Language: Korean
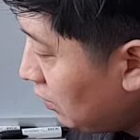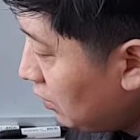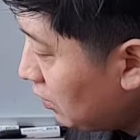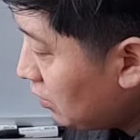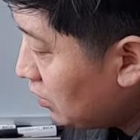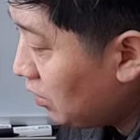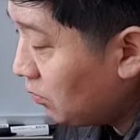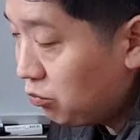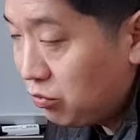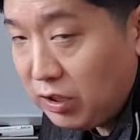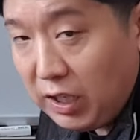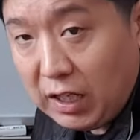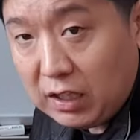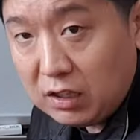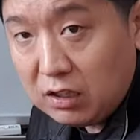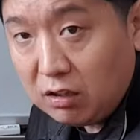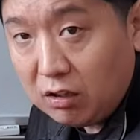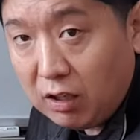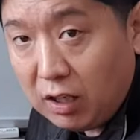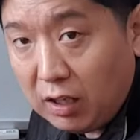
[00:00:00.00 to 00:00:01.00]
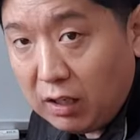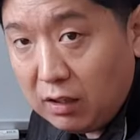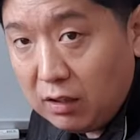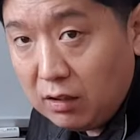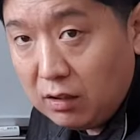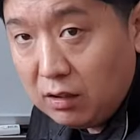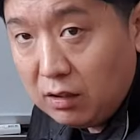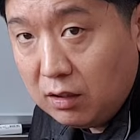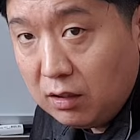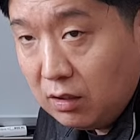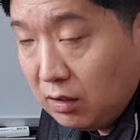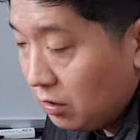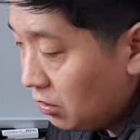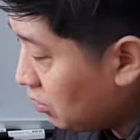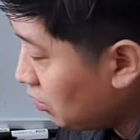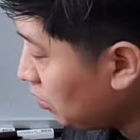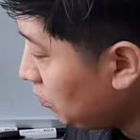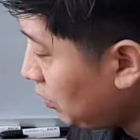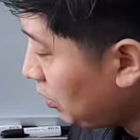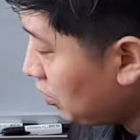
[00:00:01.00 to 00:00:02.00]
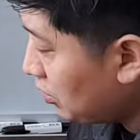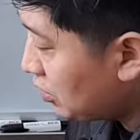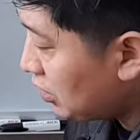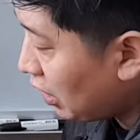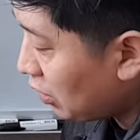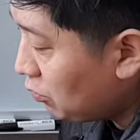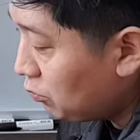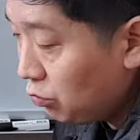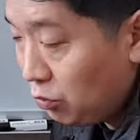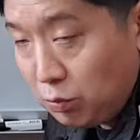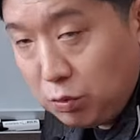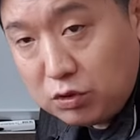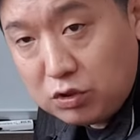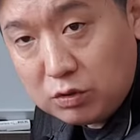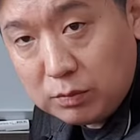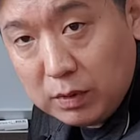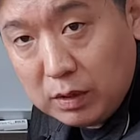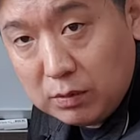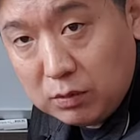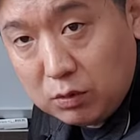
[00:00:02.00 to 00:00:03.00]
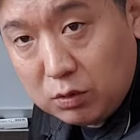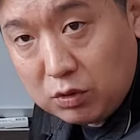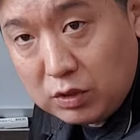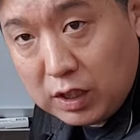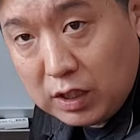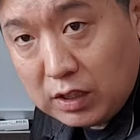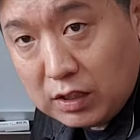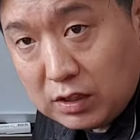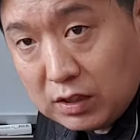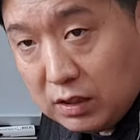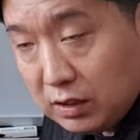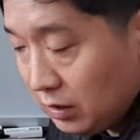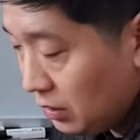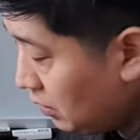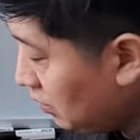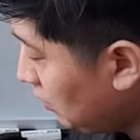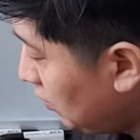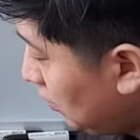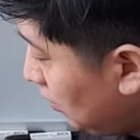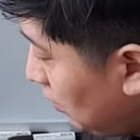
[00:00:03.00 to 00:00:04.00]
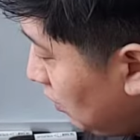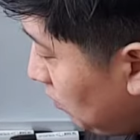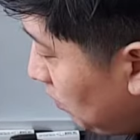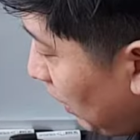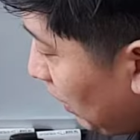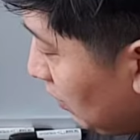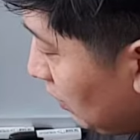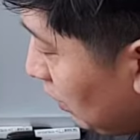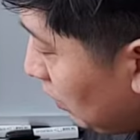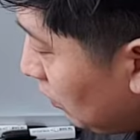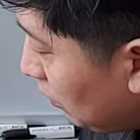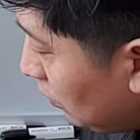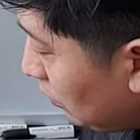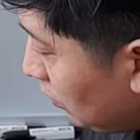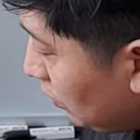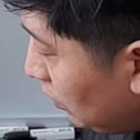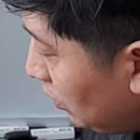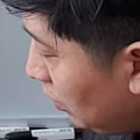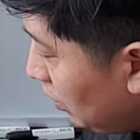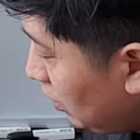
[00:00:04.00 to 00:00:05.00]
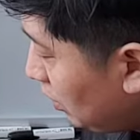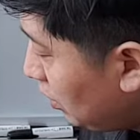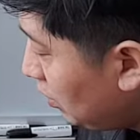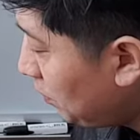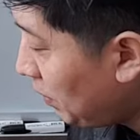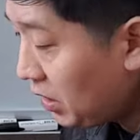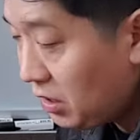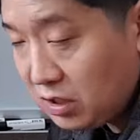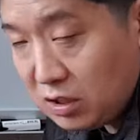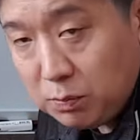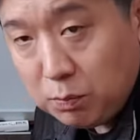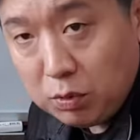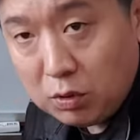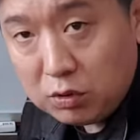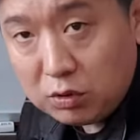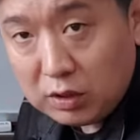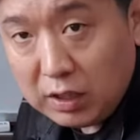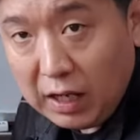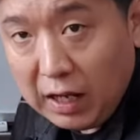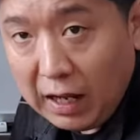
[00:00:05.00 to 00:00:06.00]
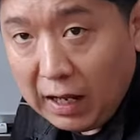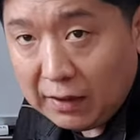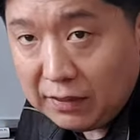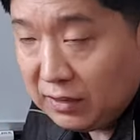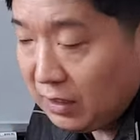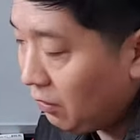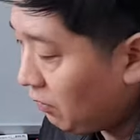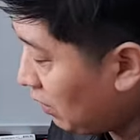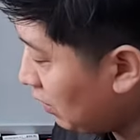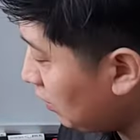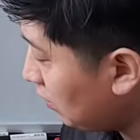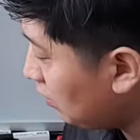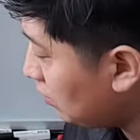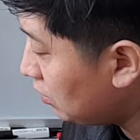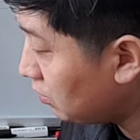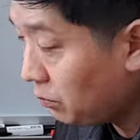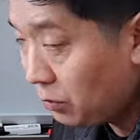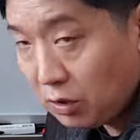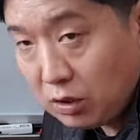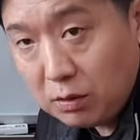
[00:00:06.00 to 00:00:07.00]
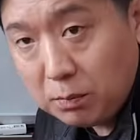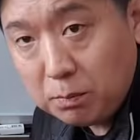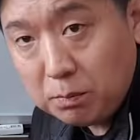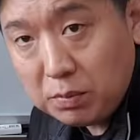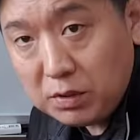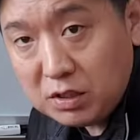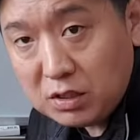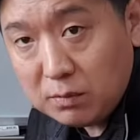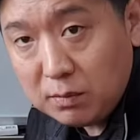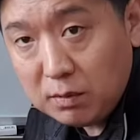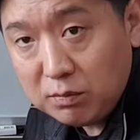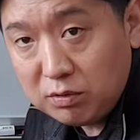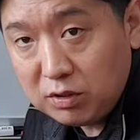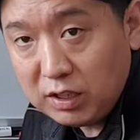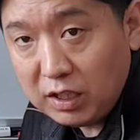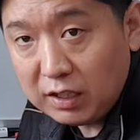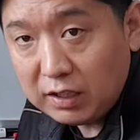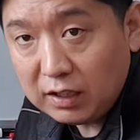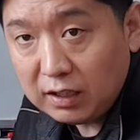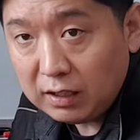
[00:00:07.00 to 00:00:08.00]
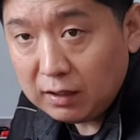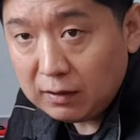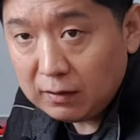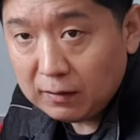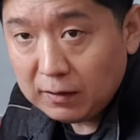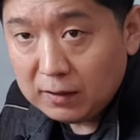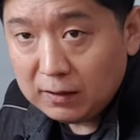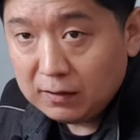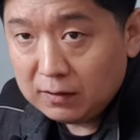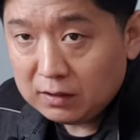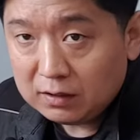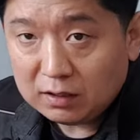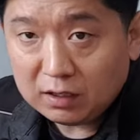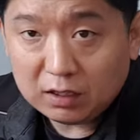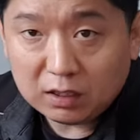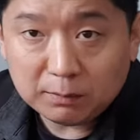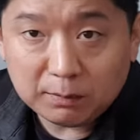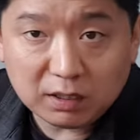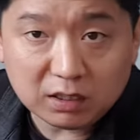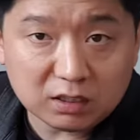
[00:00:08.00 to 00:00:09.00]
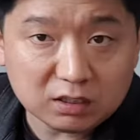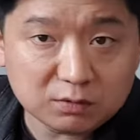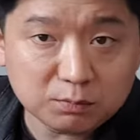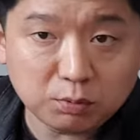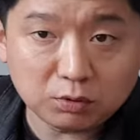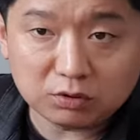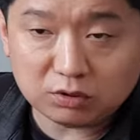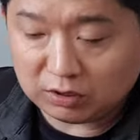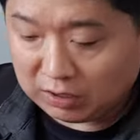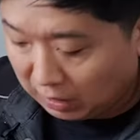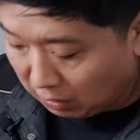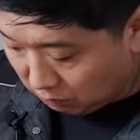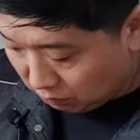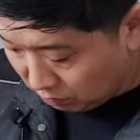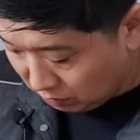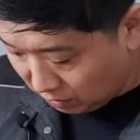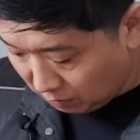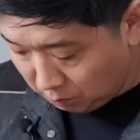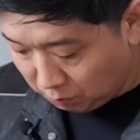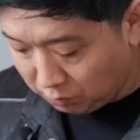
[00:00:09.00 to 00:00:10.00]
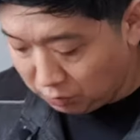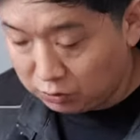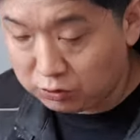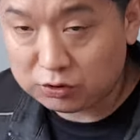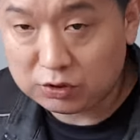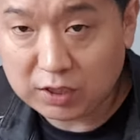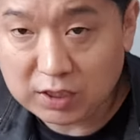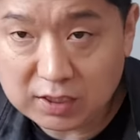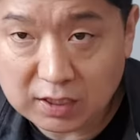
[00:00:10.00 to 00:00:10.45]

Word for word: 근데 물이 안 들어가. 그러면은 자동물 보충 밸브 고장이지. 반대로 220V가 안 나와. 그럼 여기 PCB 불량이야. 근데 220V 나오는 거 한번 보여줄게.